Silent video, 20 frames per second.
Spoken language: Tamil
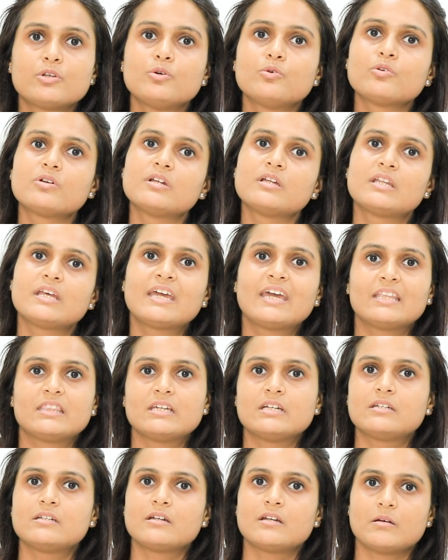ஒரு யூரினரி
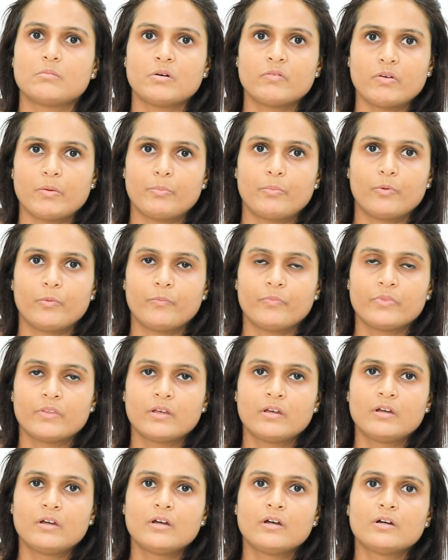கெத்திட்டர் நம்ம வைப்போம்
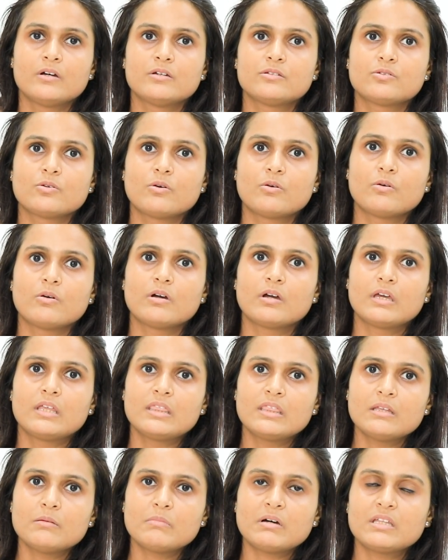ஸோ
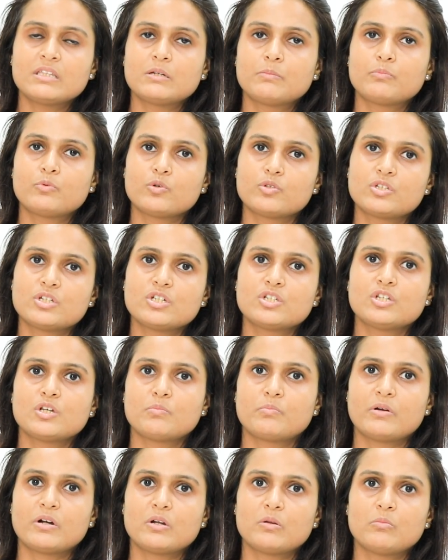இந்த மாதிரி
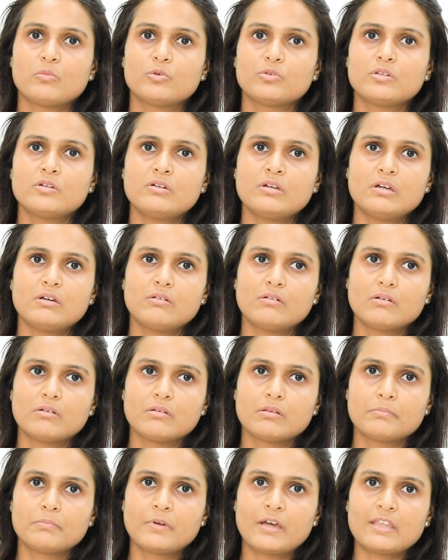ப்ரொசீஜர் பண்ணும்போது
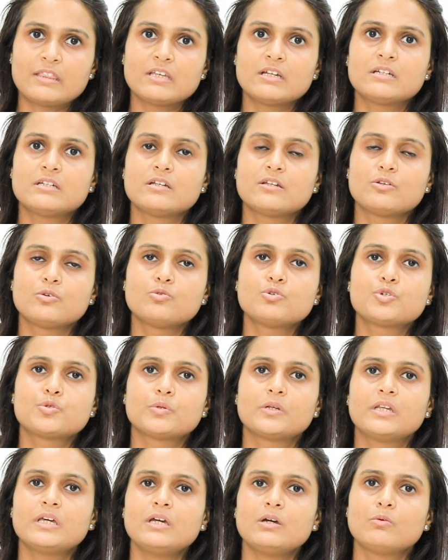கெத்திட்டர்
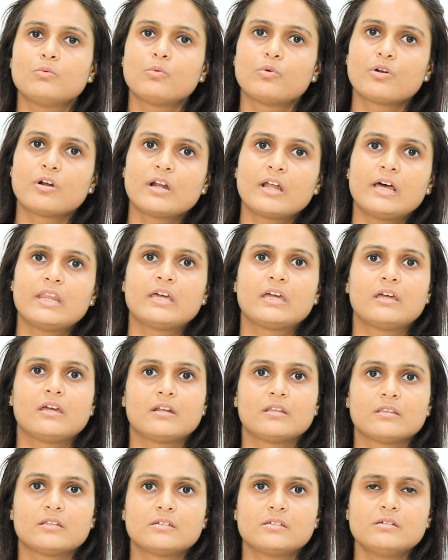யூஸ்வலி ஒரு நாளைக்கு
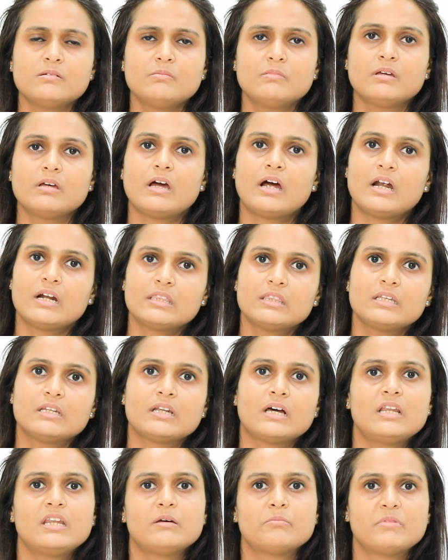இருந்துட்டு அடுத்த
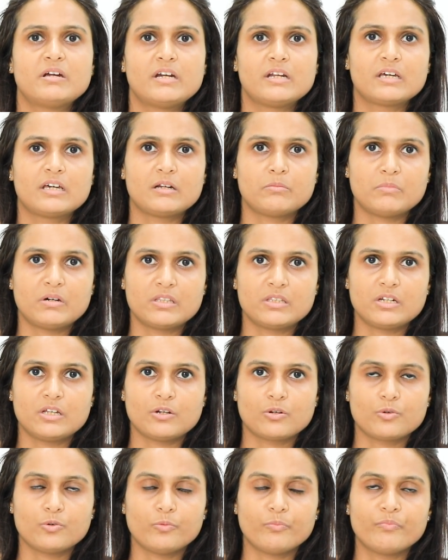நாள் நம்ம எடுக்கிற மாதிரி
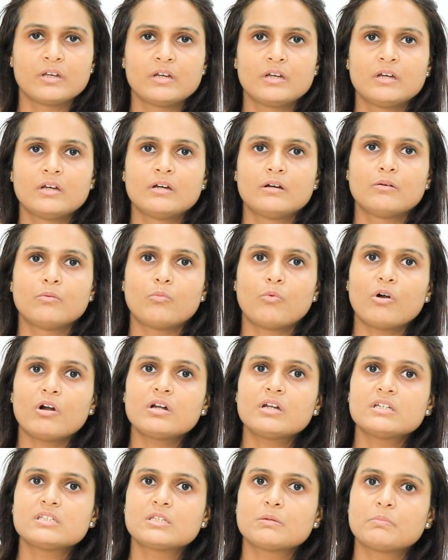இருக்கும்
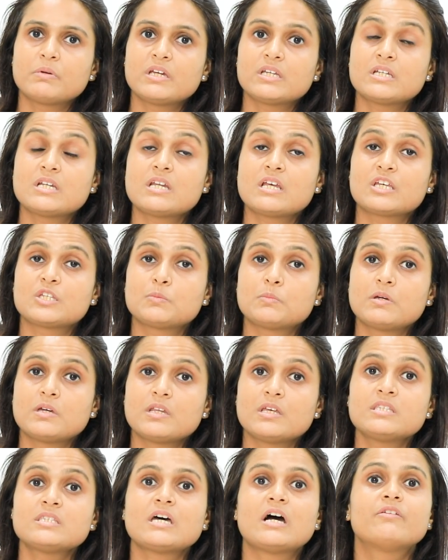வாட் டஸ் த பேஷண்ட்
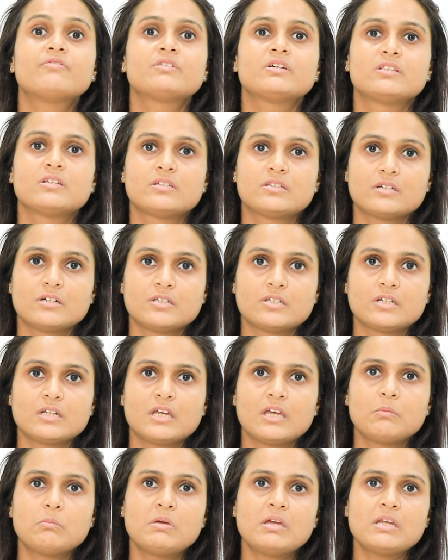எக்ஸ்பீரியன்ஸ் ஆஃப்டர் த சர்ஜரி
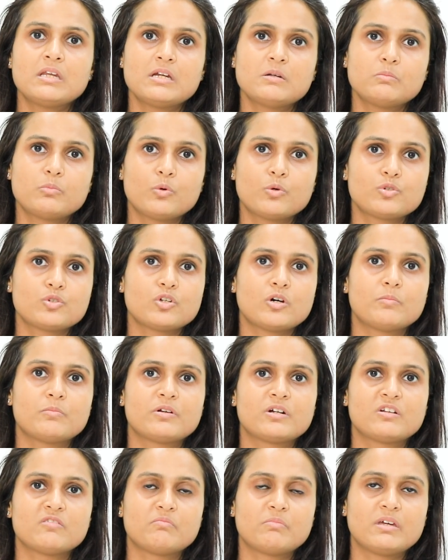இமீடியட் போஸ்ட்
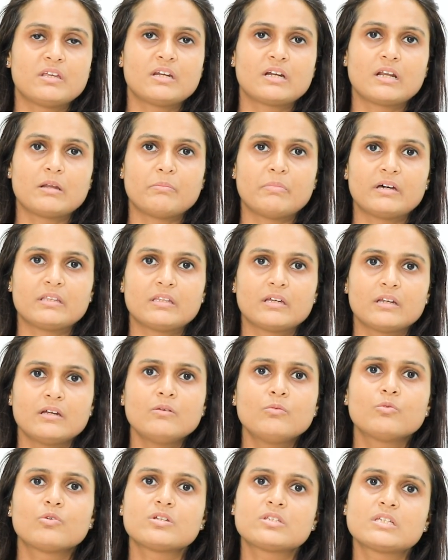ஆப்ரேட்டிவ் பீரியடில்
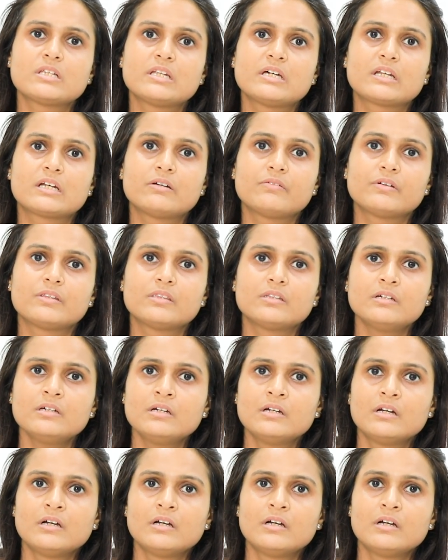பார்த்தீங்கன்னா ஒரு சிலருக்கு வந்து